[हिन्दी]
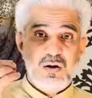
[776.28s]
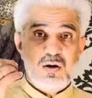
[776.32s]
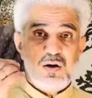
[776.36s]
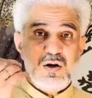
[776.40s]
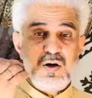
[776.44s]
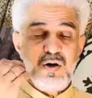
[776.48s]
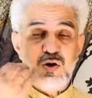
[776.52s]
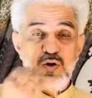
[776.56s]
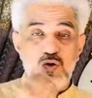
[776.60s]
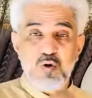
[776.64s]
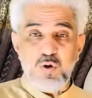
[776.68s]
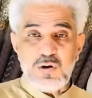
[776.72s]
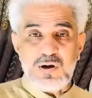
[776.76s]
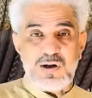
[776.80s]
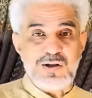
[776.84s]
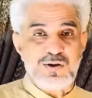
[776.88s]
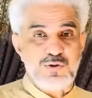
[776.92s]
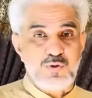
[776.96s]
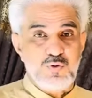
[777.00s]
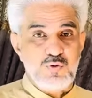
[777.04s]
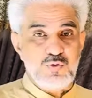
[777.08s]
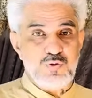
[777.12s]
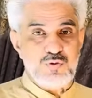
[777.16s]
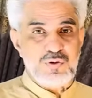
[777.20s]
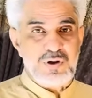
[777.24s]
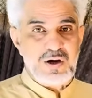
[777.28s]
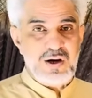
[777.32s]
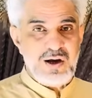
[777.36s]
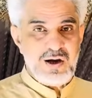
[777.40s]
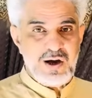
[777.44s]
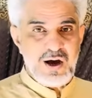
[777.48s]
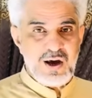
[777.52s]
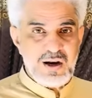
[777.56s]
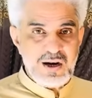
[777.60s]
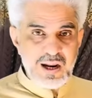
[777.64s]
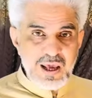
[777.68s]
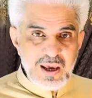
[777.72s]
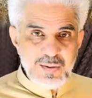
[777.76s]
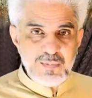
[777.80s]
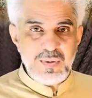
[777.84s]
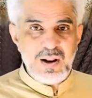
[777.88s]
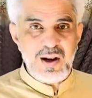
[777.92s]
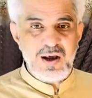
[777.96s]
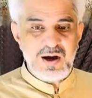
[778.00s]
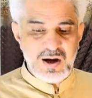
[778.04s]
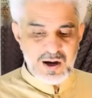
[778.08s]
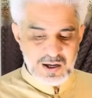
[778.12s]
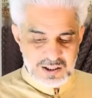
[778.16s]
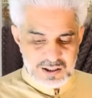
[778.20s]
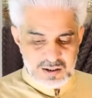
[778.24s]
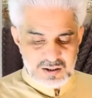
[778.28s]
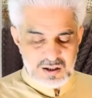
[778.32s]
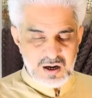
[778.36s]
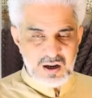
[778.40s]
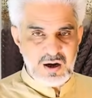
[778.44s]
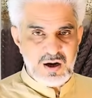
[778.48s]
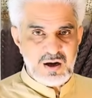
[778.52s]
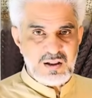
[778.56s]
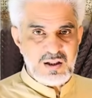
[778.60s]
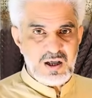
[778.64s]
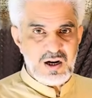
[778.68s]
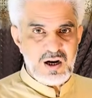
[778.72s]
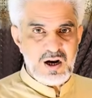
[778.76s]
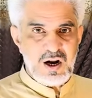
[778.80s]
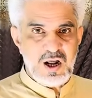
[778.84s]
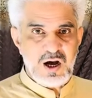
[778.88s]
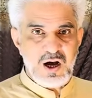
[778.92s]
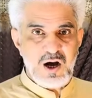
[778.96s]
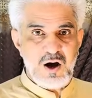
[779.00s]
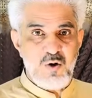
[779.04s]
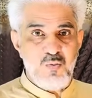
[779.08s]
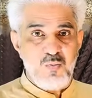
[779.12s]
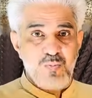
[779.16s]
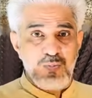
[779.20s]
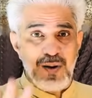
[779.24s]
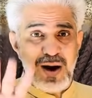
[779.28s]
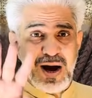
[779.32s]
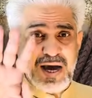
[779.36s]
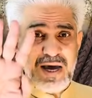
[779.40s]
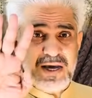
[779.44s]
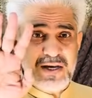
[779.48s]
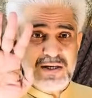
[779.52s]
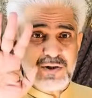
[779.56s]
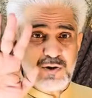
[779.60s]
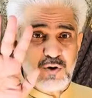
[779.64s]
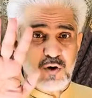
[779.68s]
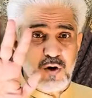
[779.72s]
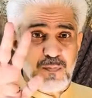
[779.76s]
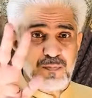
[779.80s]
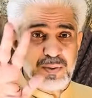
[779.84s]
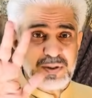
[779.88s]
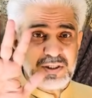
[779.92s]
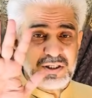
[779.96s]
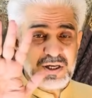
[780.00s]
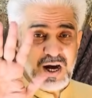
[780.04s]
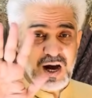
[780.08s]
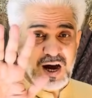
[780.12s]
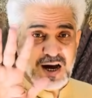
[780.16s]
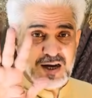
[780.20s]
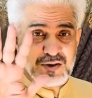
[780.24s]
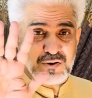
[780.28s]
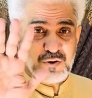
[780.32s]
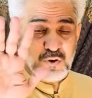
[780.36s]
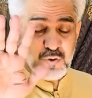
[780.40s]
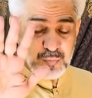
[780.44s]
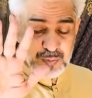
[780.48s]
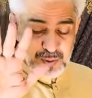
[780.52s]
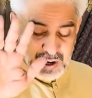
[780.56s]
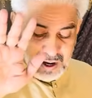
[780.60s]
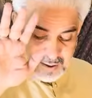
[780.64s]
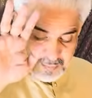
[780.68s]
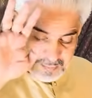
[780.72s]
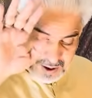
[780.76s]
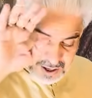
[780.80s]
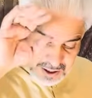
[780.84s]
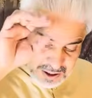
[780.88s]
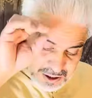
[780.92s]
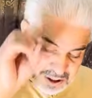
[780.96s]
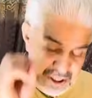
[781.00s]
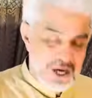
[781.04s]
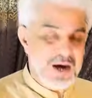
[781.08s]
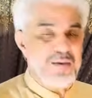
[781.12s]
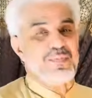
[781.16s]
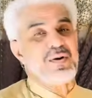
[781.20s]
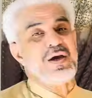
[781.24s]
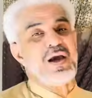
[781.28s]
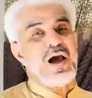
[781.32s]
लोकल सूट उतने का नहीं मिलेगा जितने का देने लगा हूँ बाईस सौ पचास रुपये में ये भी